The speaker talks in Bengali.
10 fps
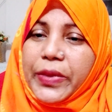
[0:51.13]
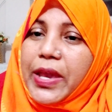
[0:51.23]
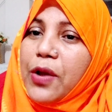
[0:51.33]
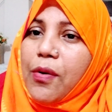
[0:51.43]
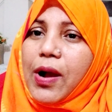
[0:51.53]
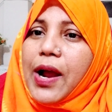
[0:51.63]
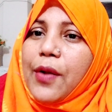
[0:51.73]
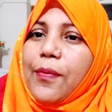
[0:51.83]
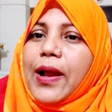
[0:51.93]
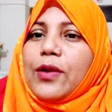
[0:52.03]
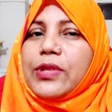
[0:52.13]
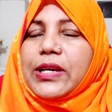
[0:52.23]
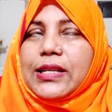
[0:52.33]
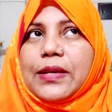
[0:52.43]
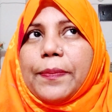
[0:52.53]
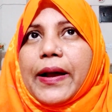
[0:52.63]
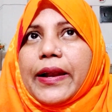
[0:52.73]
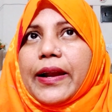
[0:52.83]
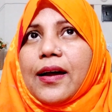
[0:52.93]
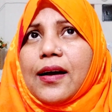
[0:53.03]
কেউ কারো ভালো দেখতে
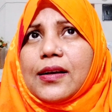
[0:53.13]
পারে না